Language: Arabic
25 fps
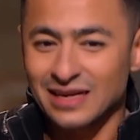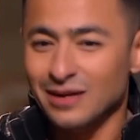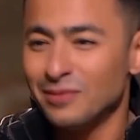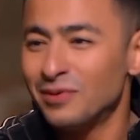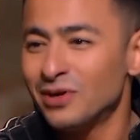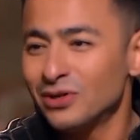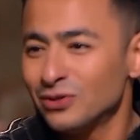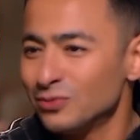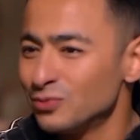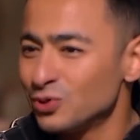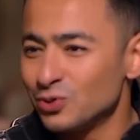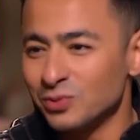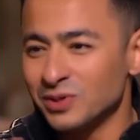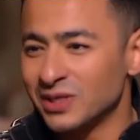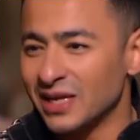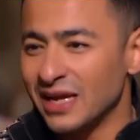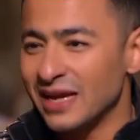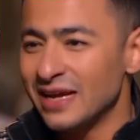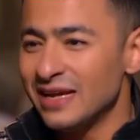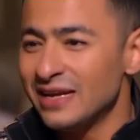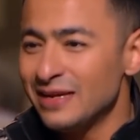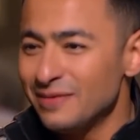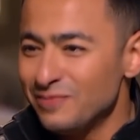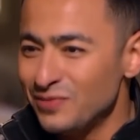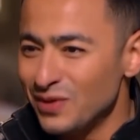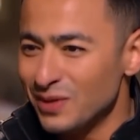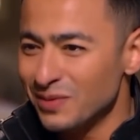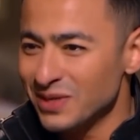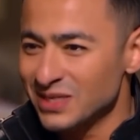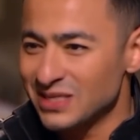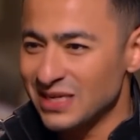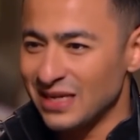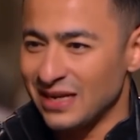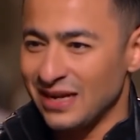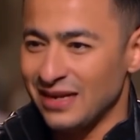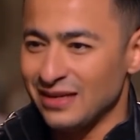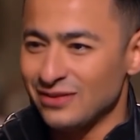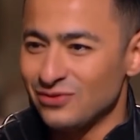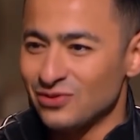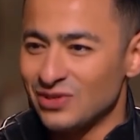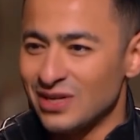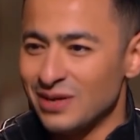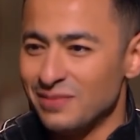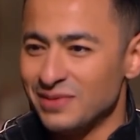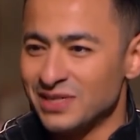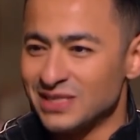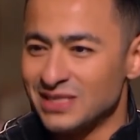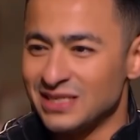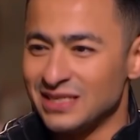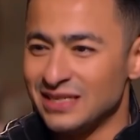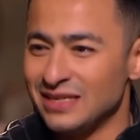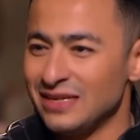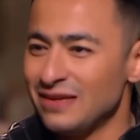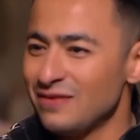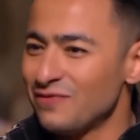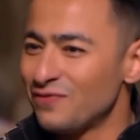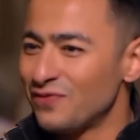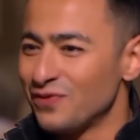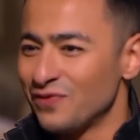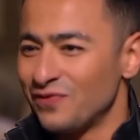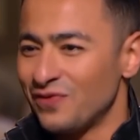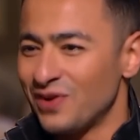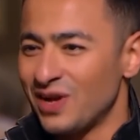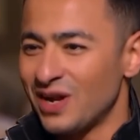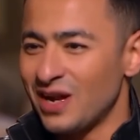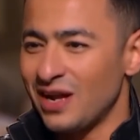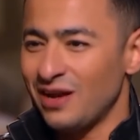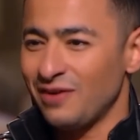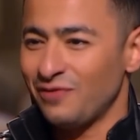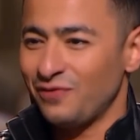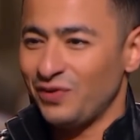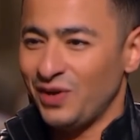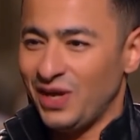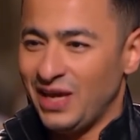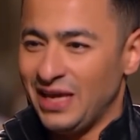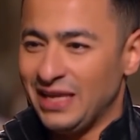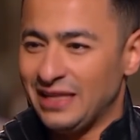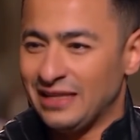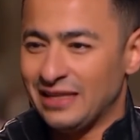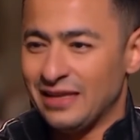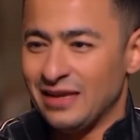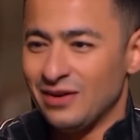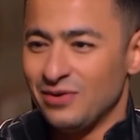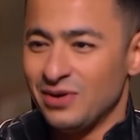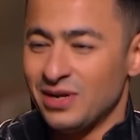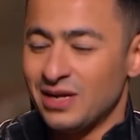انا برضو مش متخيل ابني مثلا عنده 8 سنين في فرح في حته آه.